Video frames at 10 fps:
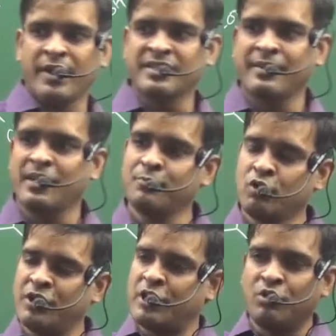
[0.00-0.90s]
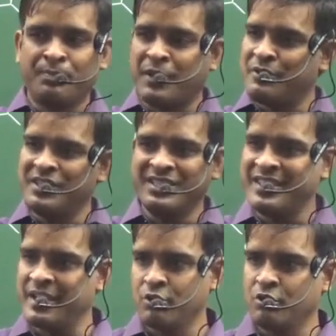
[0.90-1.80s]
एस का मतलब दोनों या तो ऊपर होने
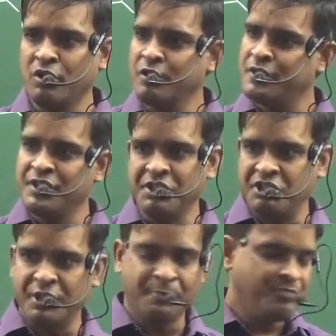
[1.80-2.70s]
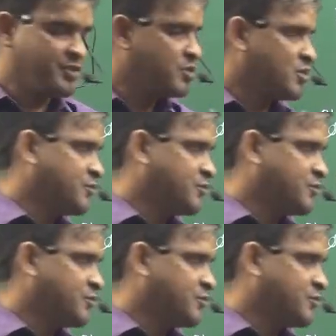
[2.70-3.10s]
चाहिए या दोनों नीचे तो